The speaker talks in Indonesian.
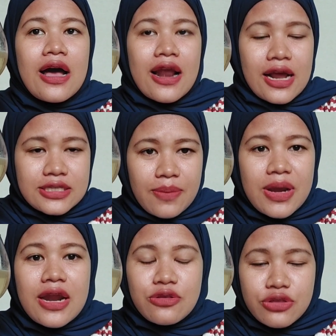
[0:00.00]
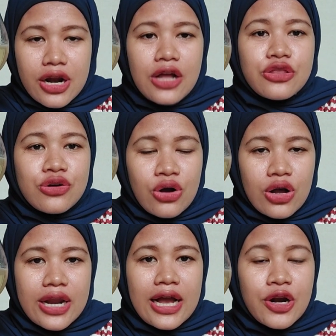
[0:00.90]
rasa beda itu tergantung
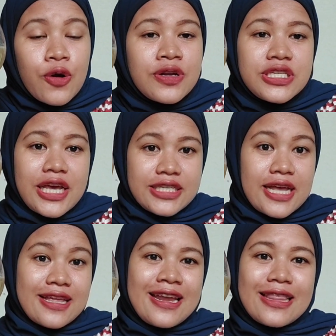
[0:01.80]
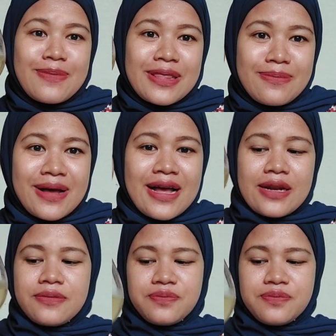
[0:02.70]
kok dengan kondisi kesehatannya teman-teman